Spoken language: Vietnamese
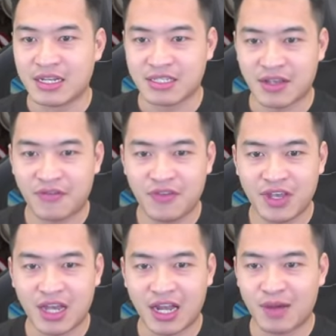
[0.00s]

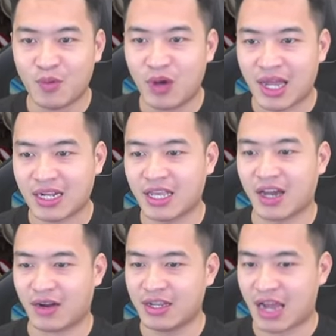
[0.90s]
Zephyr hay là Bullet cái
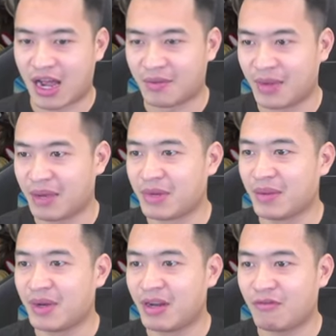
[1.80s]
kiểu đấy nhở mấy em đấy
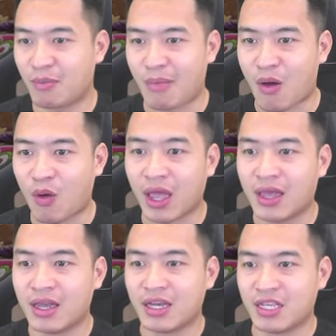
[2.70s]
mà nâng vào máu ấy thì